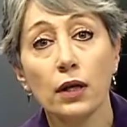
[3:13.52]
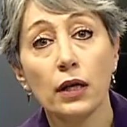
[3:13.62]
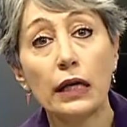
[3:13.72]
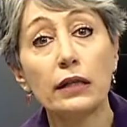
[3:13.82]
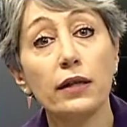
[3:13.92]

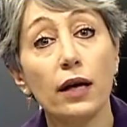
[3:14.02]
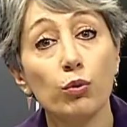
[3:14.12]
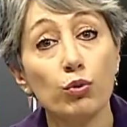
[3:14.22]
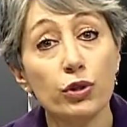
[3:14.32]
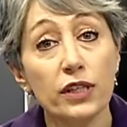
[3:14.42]
Eline
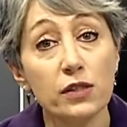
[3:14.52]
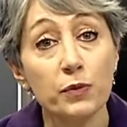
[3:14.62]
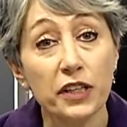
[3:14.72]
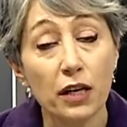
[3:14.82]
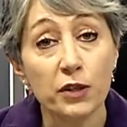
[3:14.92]
uç kısmı
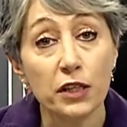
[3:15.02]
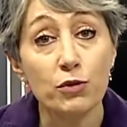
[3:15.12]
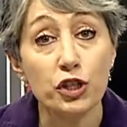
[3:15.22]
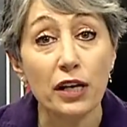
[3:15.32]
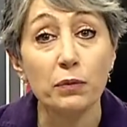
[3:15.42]

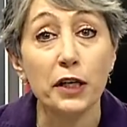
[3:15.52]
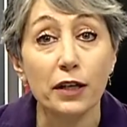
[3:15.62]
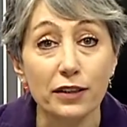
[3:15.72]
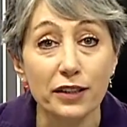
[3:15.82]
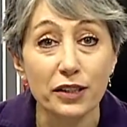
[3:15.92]
kemirilmiş ekmeği
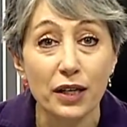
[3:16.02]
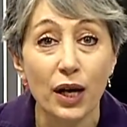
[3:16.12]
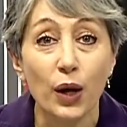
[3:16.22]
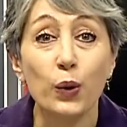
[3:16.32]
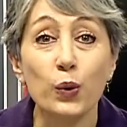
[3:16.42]
alır,
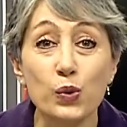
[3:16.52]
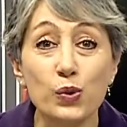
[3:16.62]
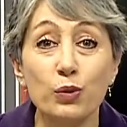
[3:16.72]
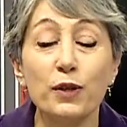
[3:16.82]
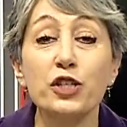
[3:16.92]

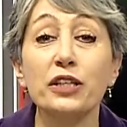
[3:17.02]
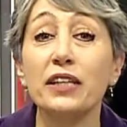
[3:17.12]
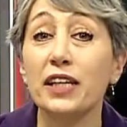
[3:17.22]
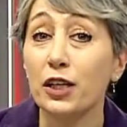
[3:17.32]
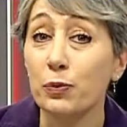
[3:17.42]
Üstü başı
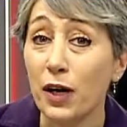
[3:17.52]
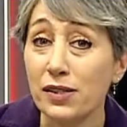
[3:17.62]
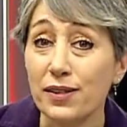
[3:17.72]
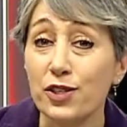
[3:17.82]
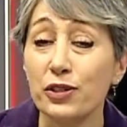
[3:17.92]
kirpas
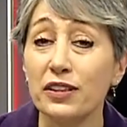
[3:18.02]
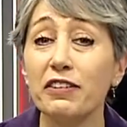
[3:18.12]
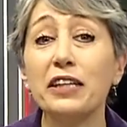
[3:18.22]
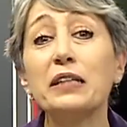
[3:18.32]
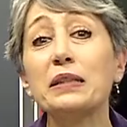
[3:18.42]
içinde ve
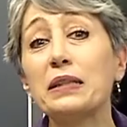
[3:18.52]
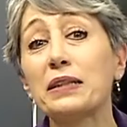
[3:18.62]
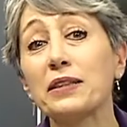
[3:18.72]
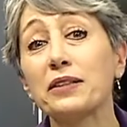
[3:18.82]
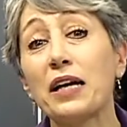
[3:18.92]

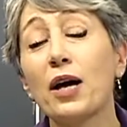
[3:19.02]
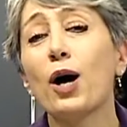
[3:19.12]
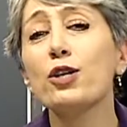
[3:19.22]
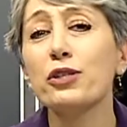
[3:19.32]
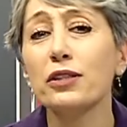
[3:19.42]
yırtıktır.
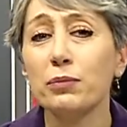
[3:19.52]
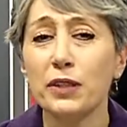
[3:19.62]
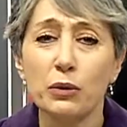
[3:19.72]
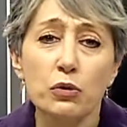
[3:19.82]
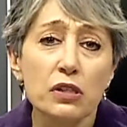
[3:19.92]
Acıklı bir
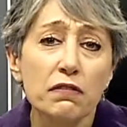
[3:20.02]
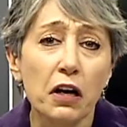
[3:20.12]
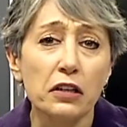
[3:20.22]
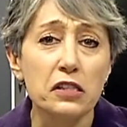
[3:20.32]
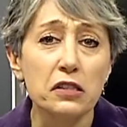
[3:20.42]
yüz
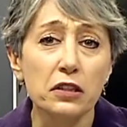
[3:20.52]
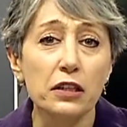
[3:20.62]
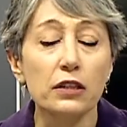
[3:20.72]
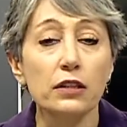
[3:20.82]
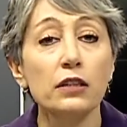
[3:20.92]
ifadesi
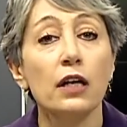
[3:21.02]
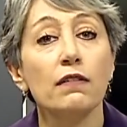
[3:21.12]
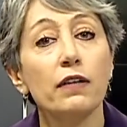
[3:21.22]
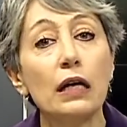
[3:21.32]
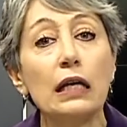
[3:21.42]
takınır
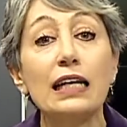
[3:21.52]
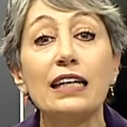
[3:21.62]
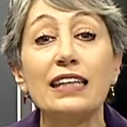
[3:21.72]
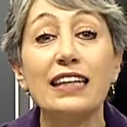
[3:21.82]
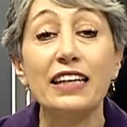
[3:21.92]
ve
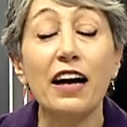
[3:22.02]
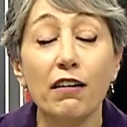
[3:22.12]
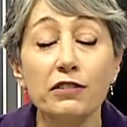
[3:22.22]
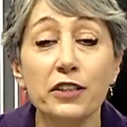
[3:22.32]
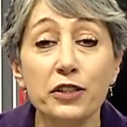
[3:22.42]
yeni
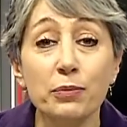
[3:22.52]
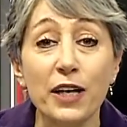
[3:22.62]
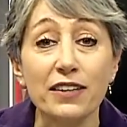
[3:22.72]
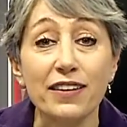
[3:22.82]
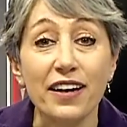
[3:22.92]
avlarını
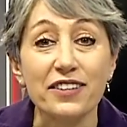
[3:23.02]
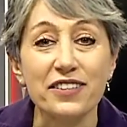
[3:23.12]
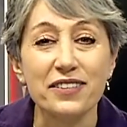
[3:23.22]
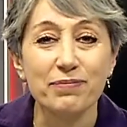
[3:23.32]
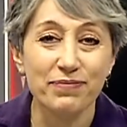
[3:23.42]
bekler.
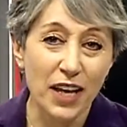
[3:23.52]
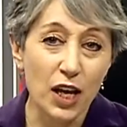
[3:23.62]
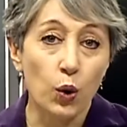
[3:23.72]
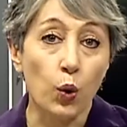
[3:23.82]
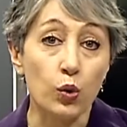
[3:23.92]

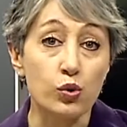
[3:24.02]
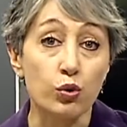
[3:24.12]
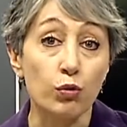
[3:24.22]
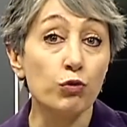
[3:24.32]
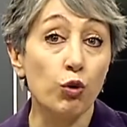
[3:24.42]

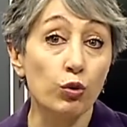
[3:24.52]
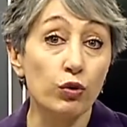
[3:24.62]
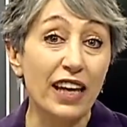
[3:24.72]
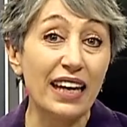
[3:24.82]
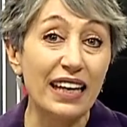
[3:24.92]
Kostüm, konu
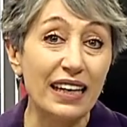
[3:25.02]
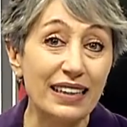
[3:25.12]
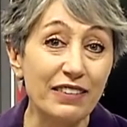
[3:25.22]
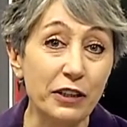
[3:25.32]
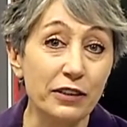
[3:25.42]
ve
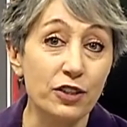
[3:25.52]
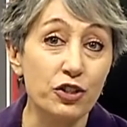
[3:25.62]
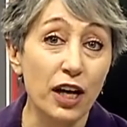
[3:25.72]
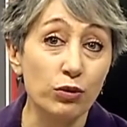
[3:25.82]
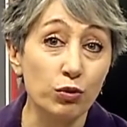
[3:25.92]
hedef
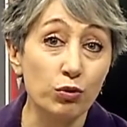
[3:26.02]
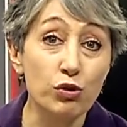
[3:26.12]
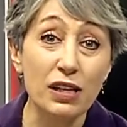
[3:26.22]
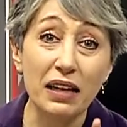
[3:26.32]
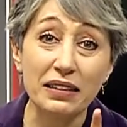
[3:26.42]
alınacak
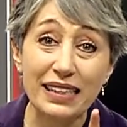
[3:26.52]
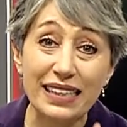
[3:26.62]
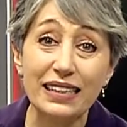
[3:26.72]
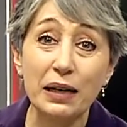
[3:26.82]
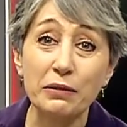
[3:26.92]
duygusal
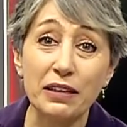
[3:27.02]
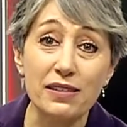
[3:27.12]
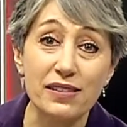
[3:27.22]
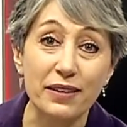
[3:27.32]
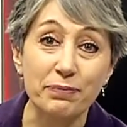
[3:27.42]
kitle
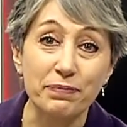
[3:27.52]
analizi.